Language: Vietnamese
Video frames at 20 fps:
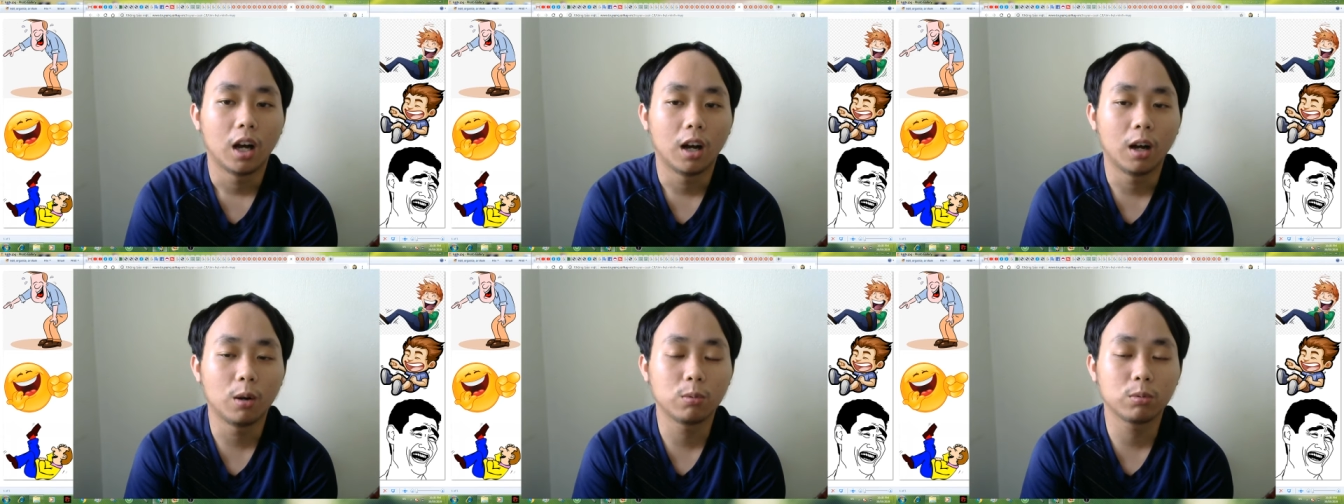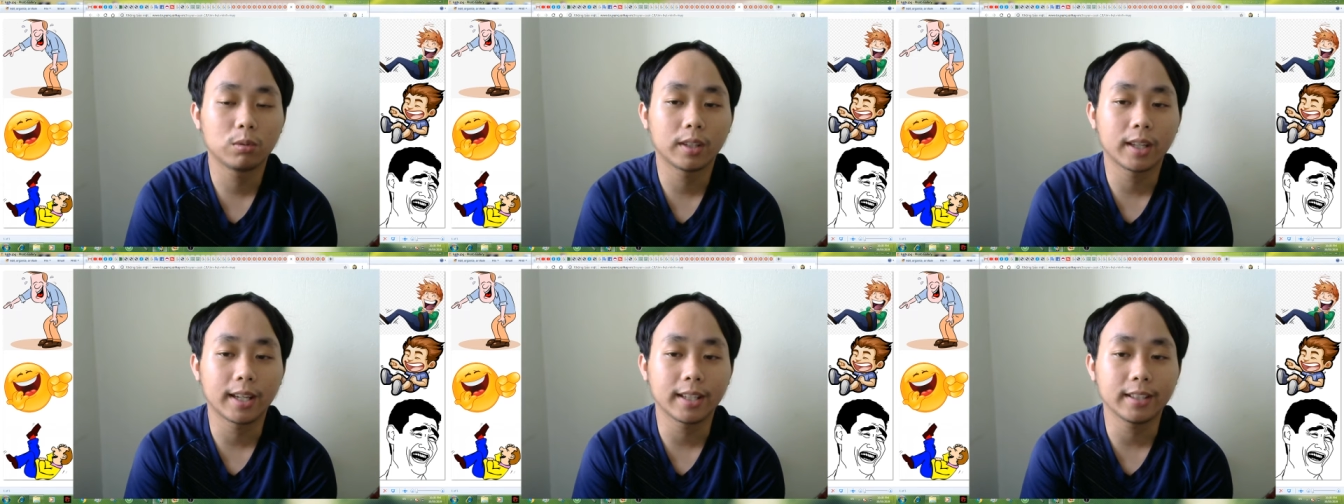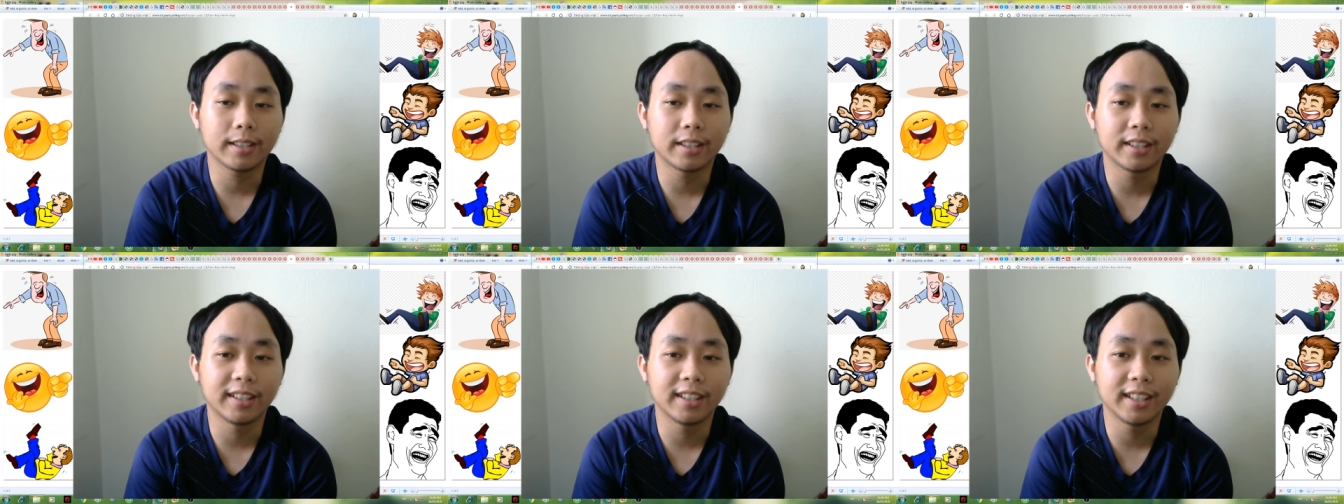Ông
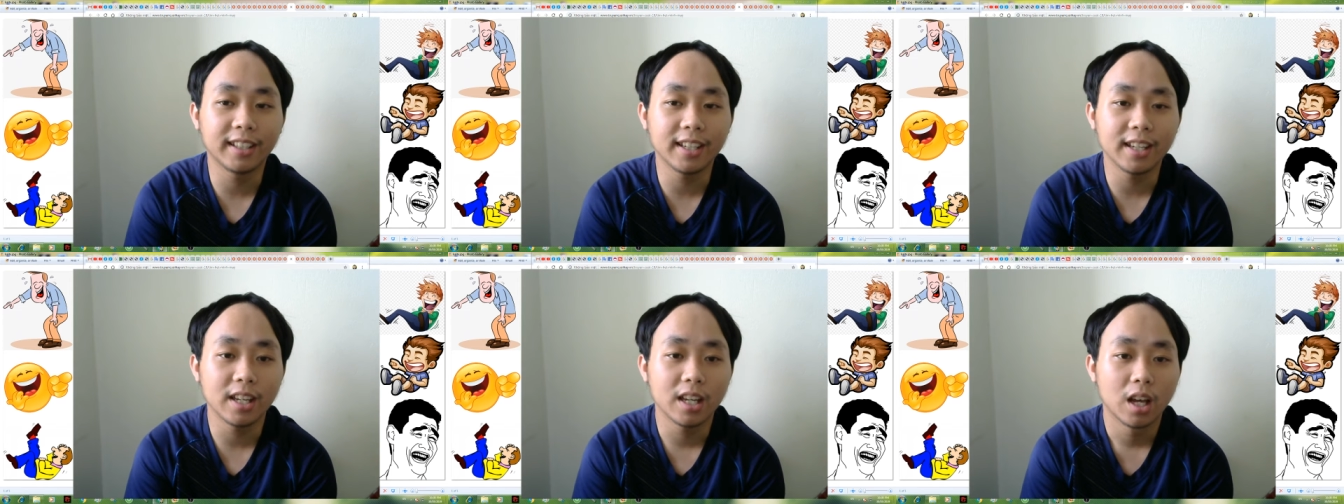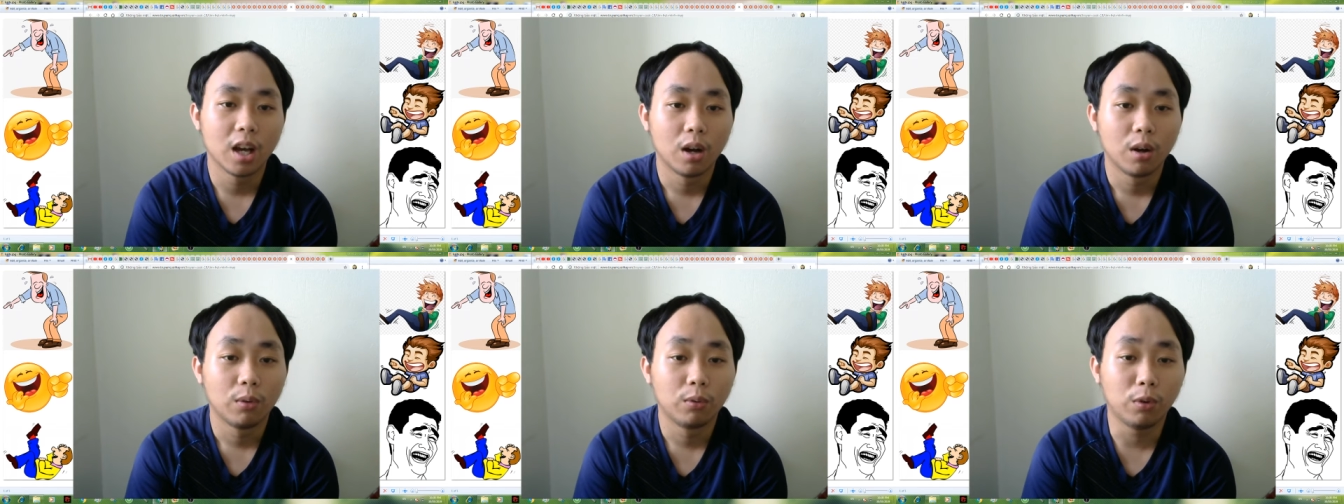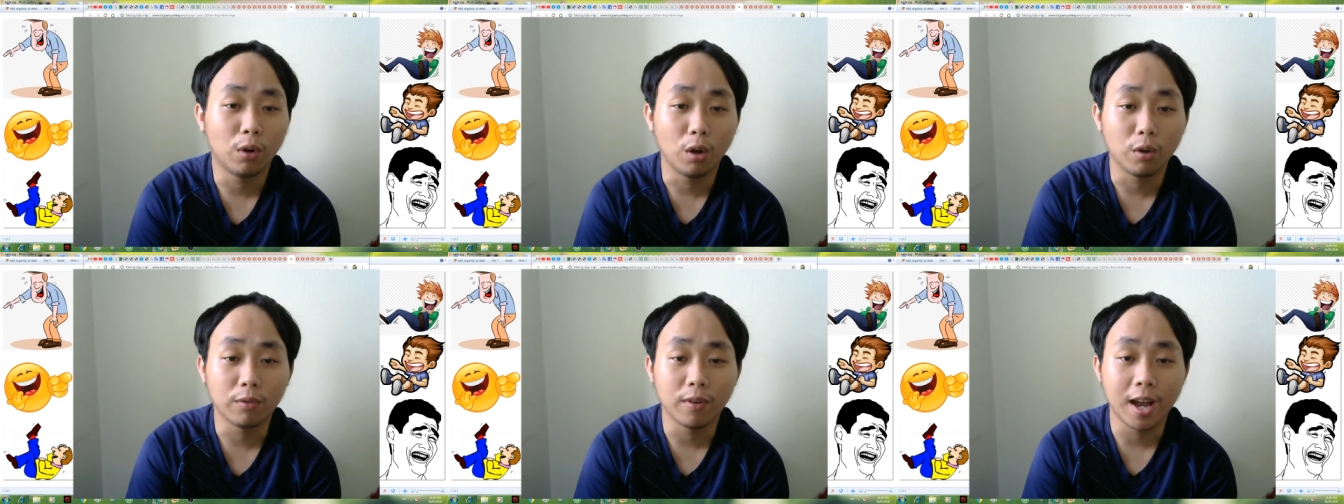nhanh trí
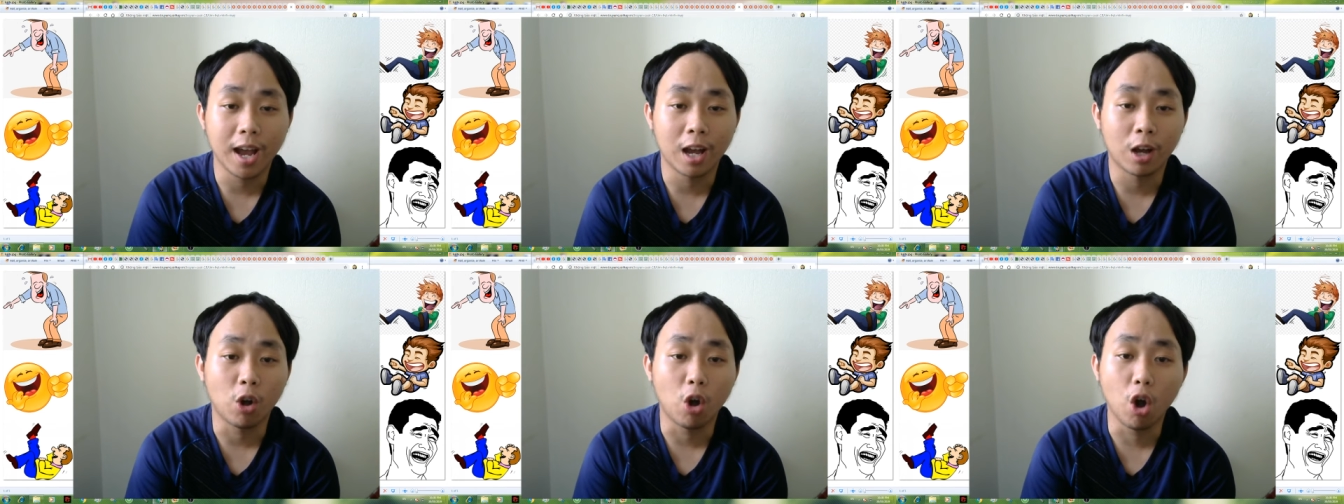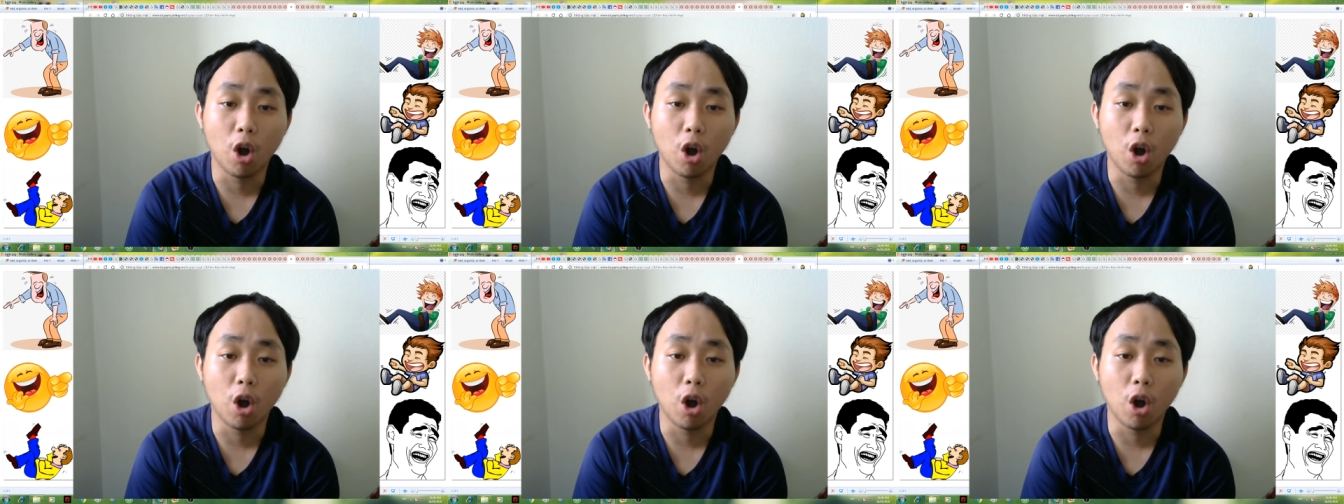vội vàng